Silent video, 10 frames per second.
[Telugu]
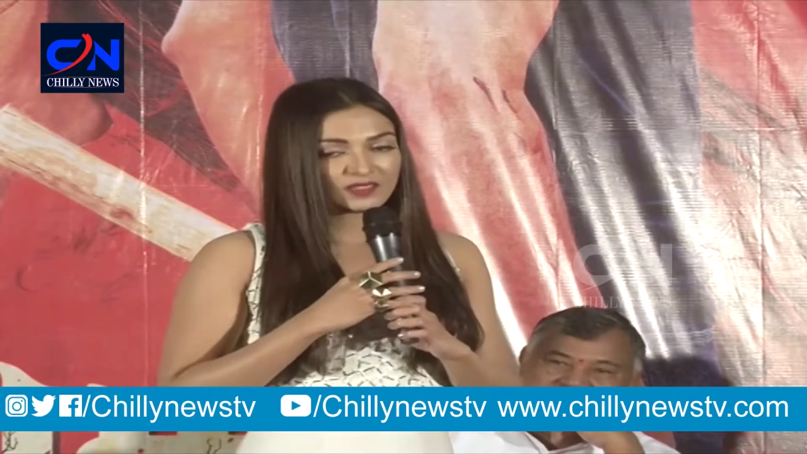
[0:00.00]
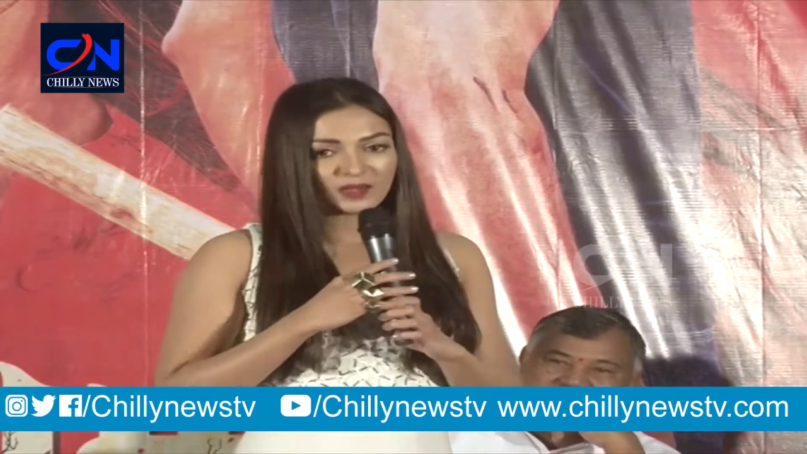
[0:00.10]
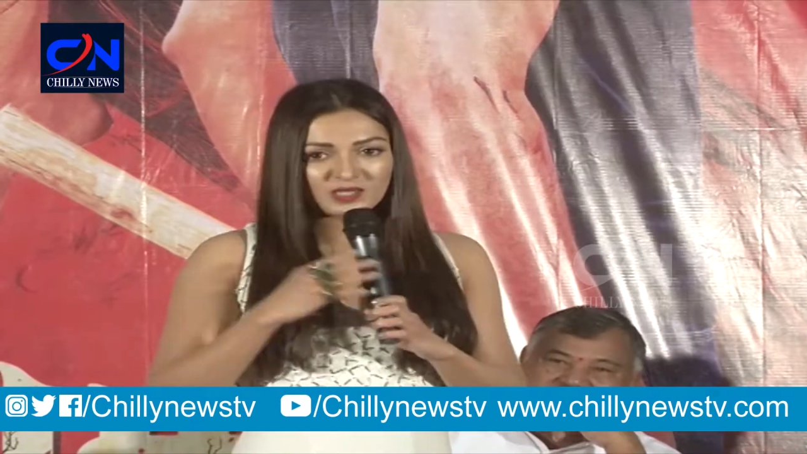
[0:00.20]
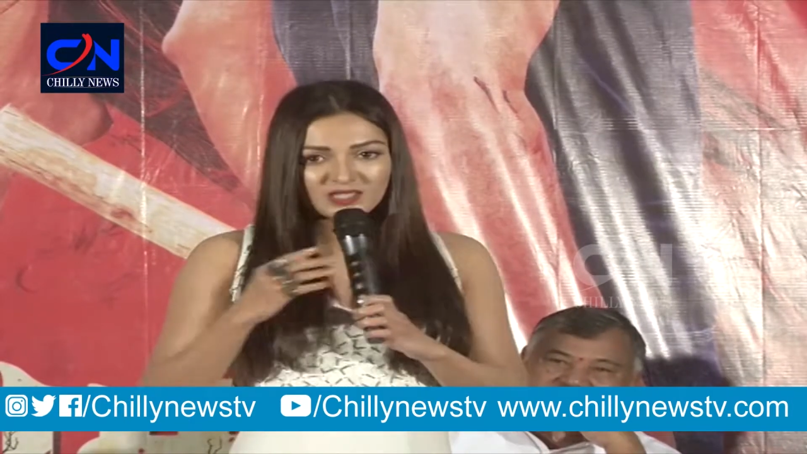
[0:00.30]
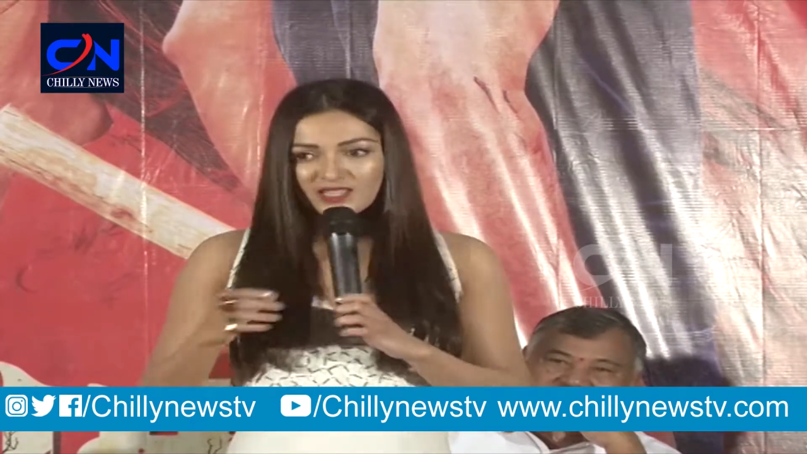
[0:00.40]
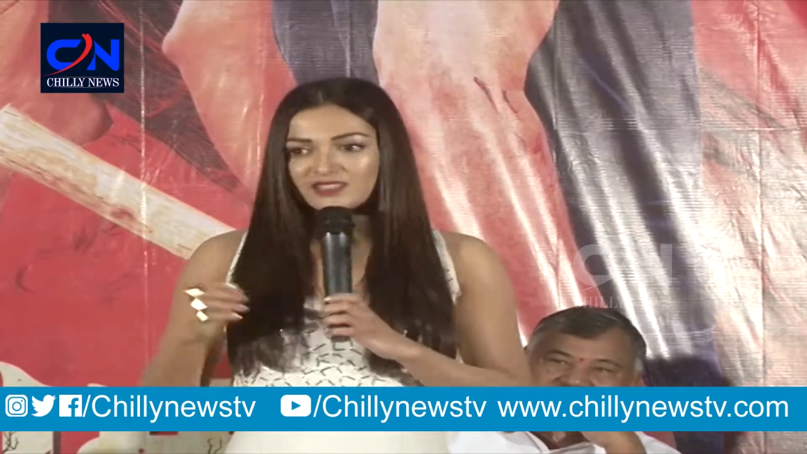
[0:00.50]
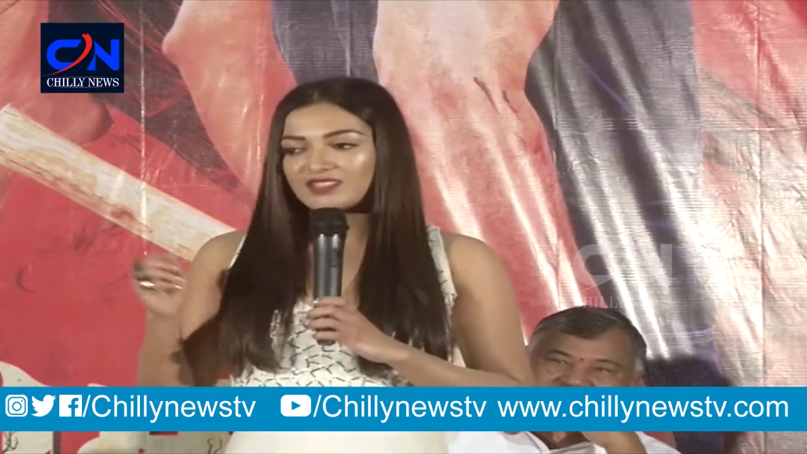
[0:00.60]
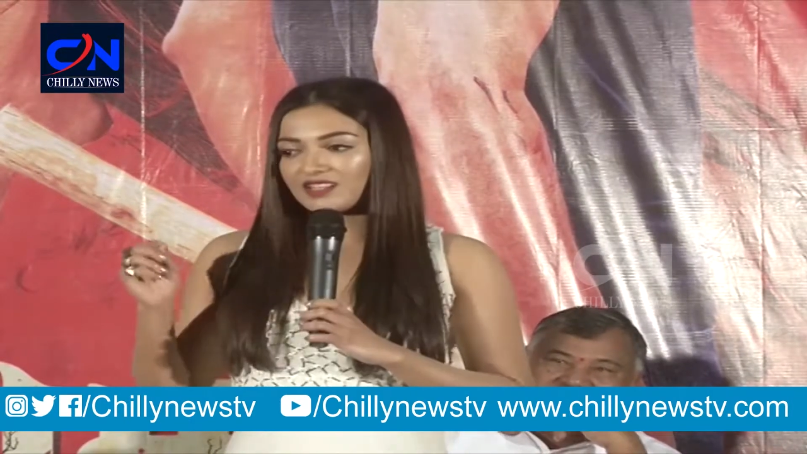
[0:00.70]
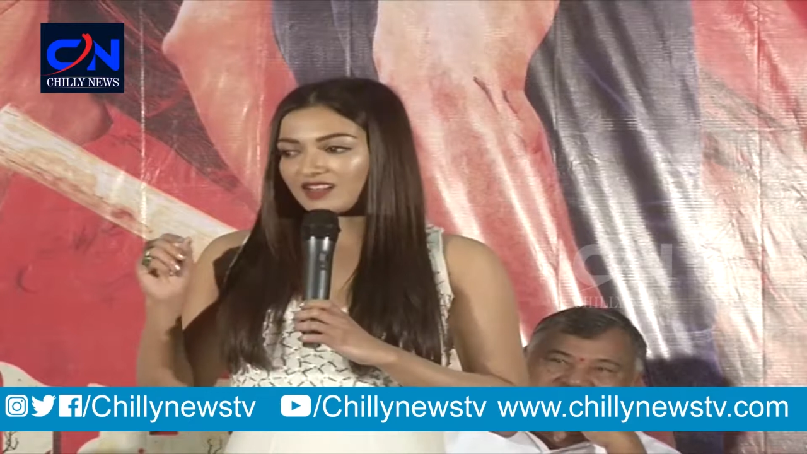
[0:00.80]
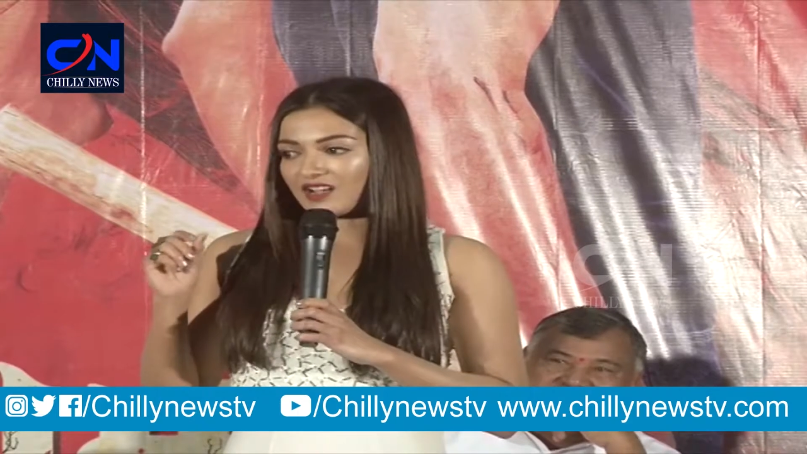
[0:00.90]
తమన్
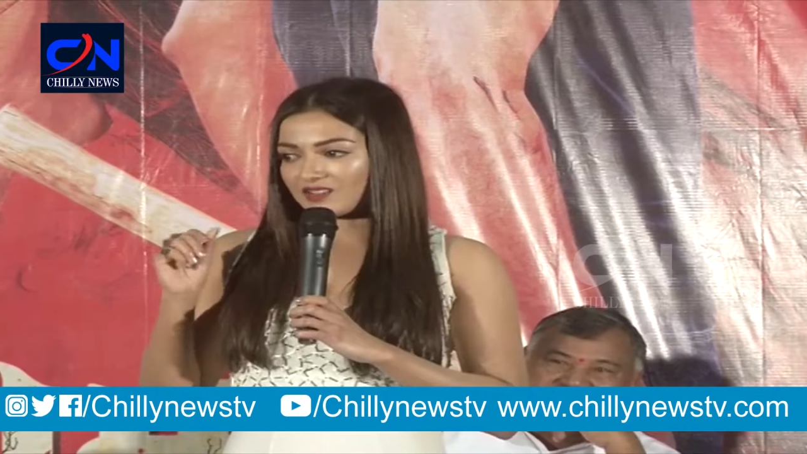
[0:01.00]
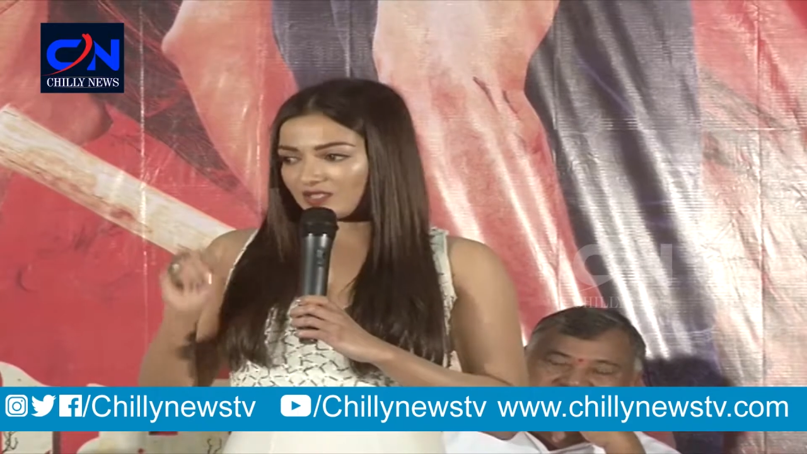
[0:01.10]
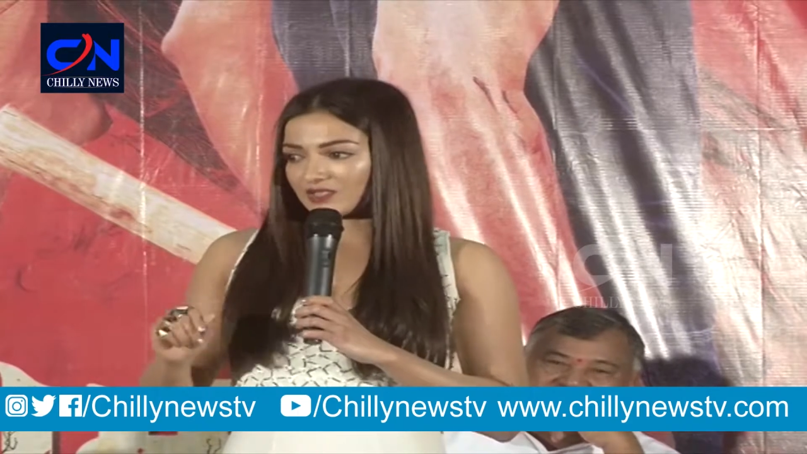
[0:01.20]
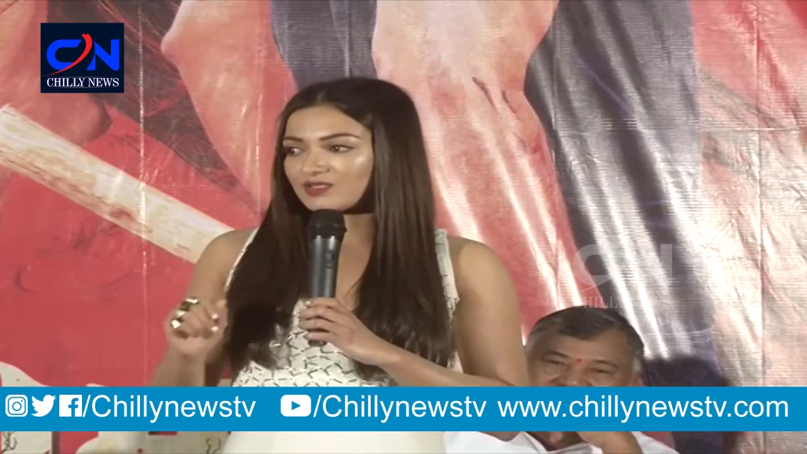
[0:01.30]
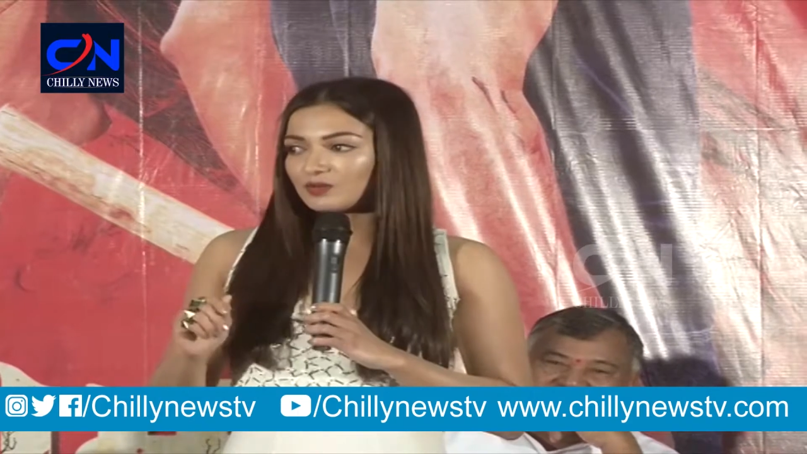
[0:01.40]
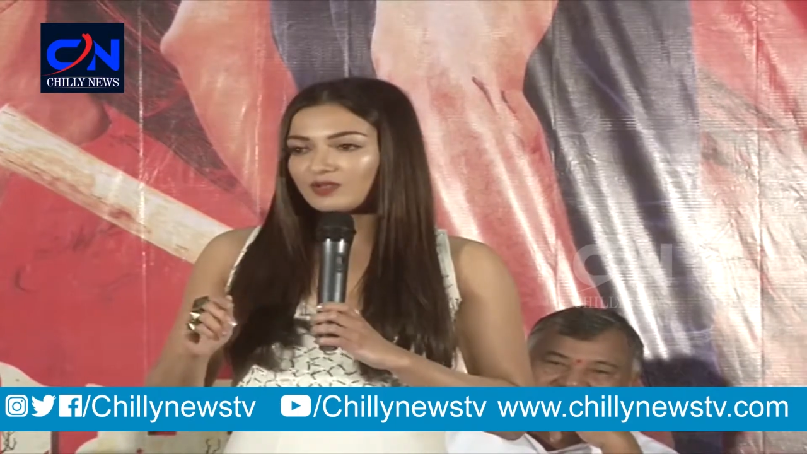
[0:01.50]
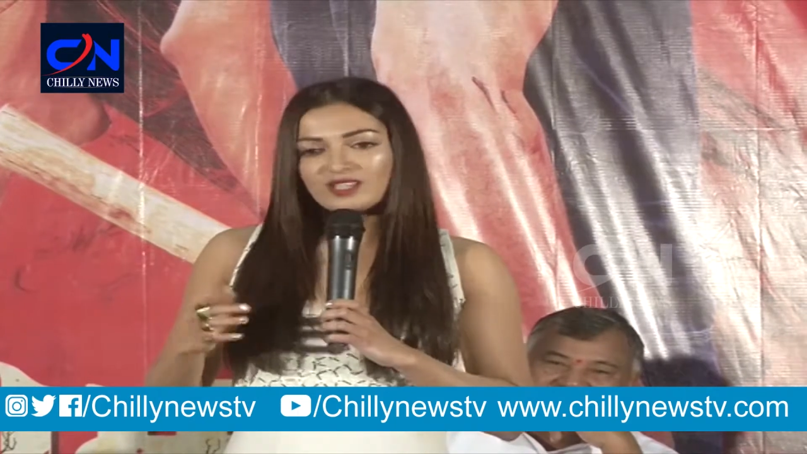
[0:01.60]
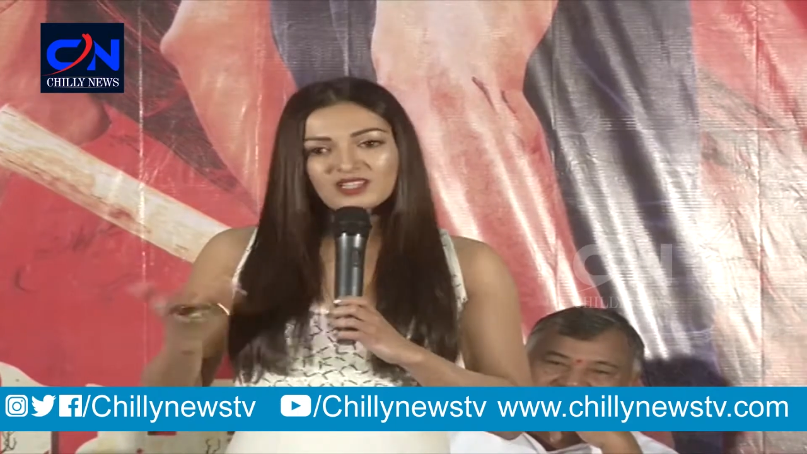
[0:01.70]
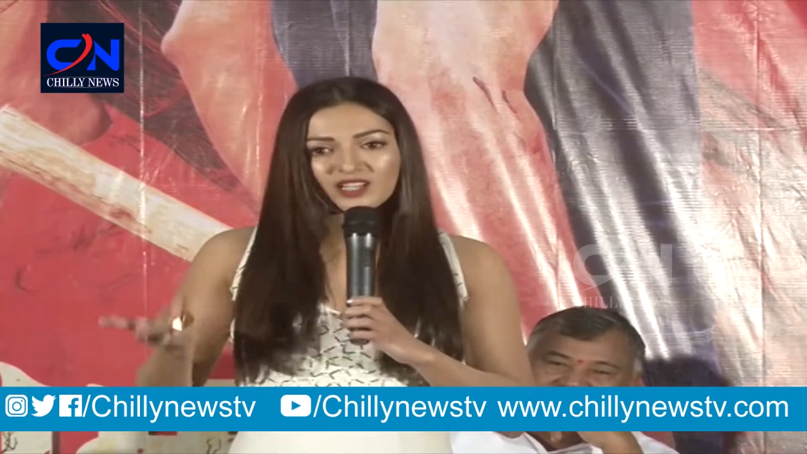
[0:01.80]
యాక్చువల్లీ రావాల్సి ఉండే